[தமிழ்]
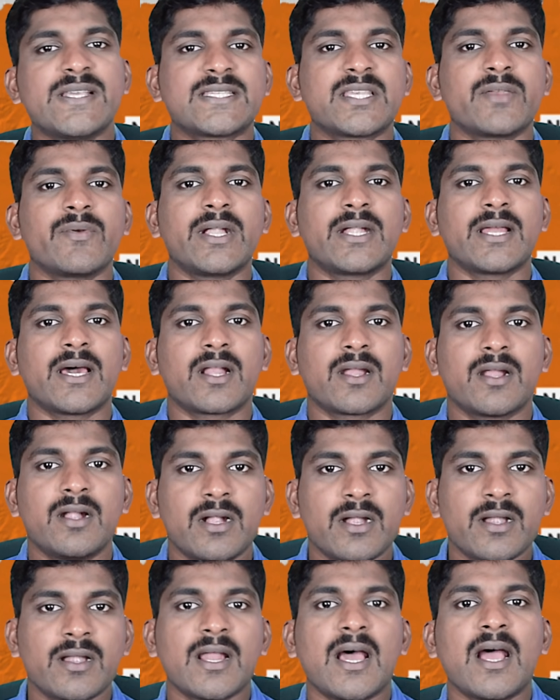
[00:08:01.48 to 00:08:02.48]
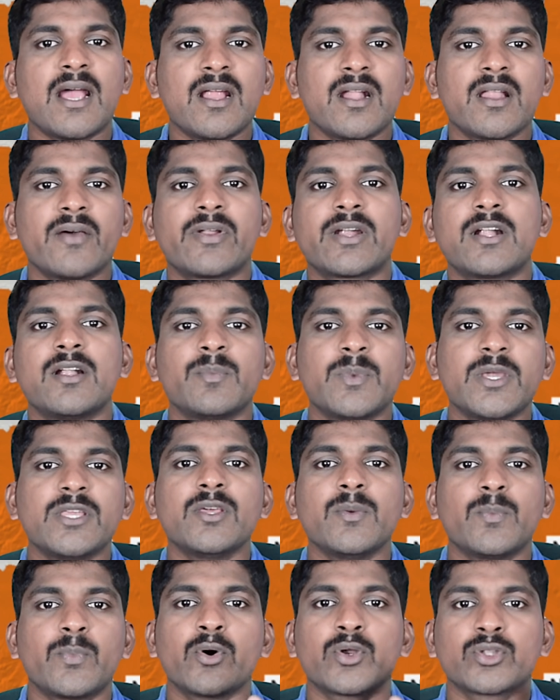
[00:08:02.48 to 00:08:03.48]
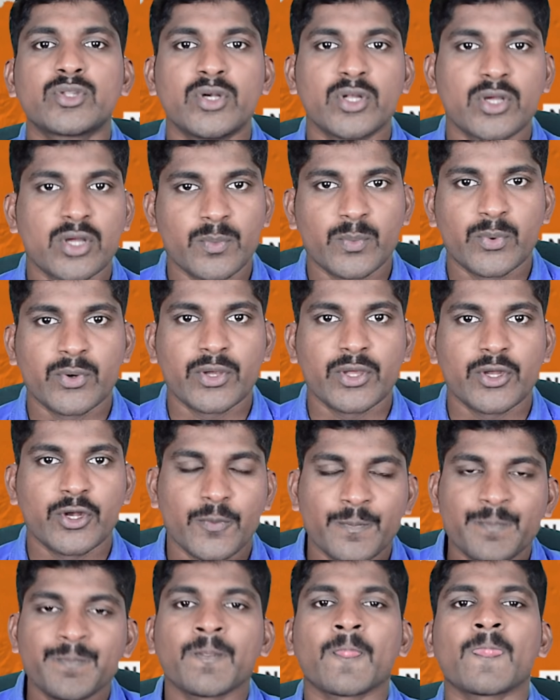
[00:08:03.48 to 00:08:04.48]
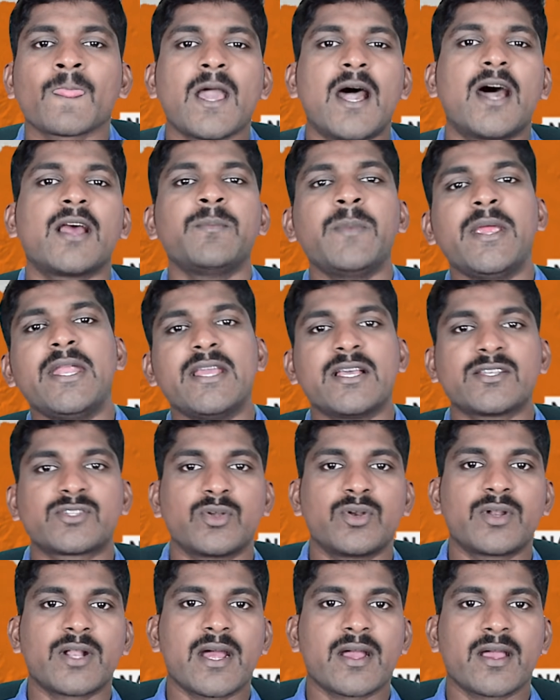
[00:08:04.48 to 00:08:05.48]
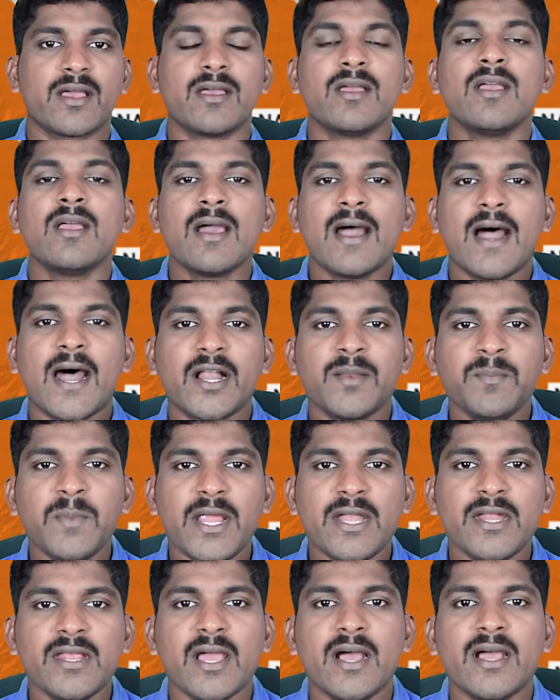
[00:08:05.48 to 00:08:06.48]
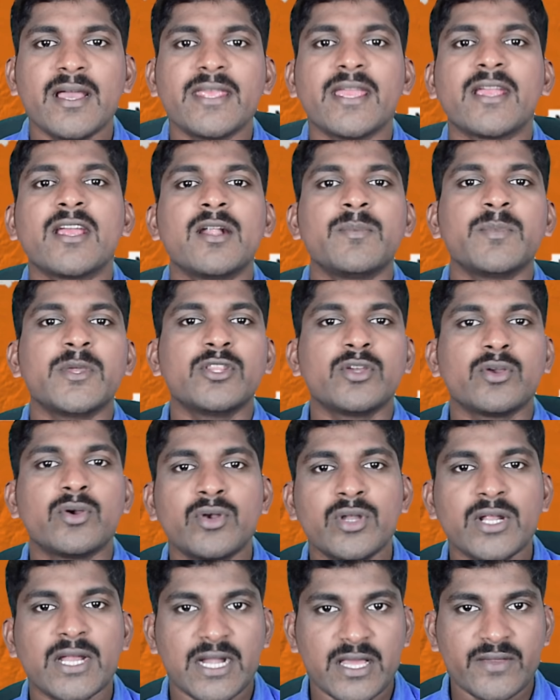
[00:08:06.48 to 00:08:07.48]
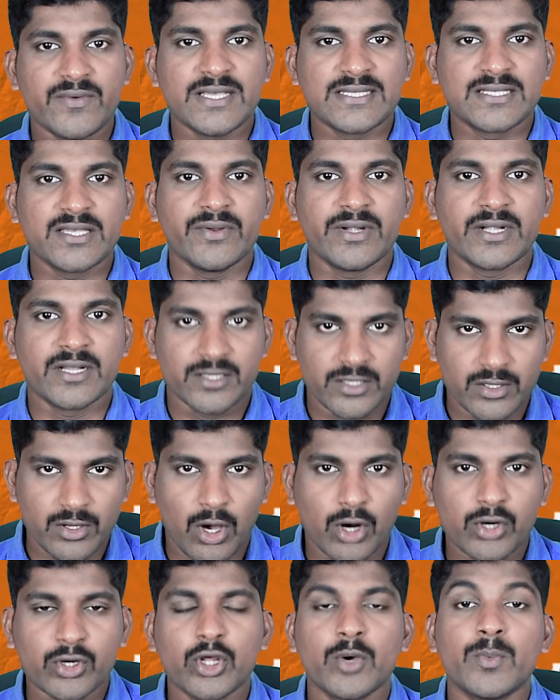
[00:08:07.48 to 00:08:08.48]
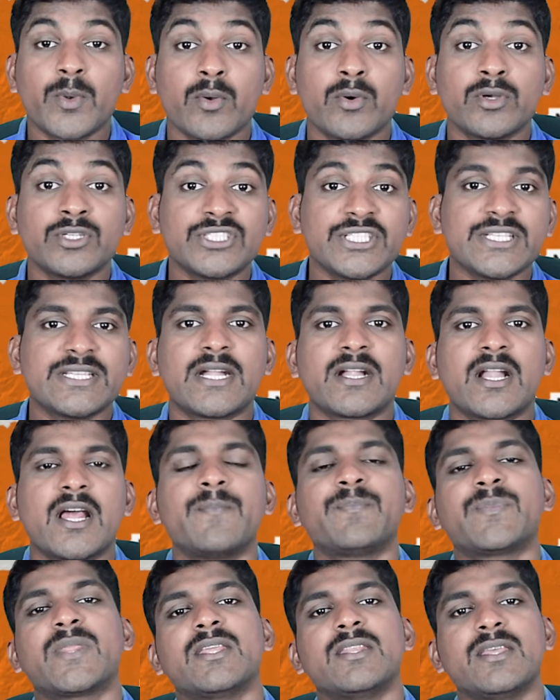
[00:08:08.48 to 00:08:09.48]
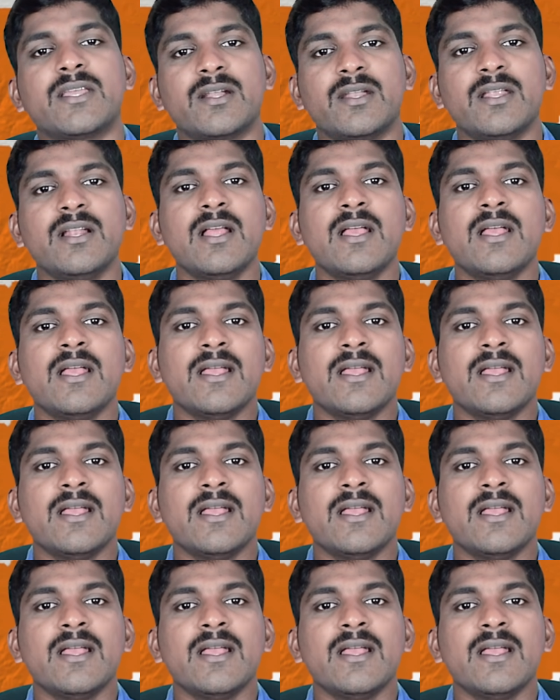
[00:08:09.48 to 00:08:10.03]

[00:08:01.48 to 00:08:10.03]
வீசிவிட்டார்கள் நாங்கள் அவர்கள் மீது போர் தொடுக்கப் போகிறோம் அர்மேனியா சொல்றாங்க அர்மேனியா எங்கள் மீது குண்டுகளை வீசிவிட்டது அக்டோபர் ஒன்று இரண்டாம் தேதிகளில்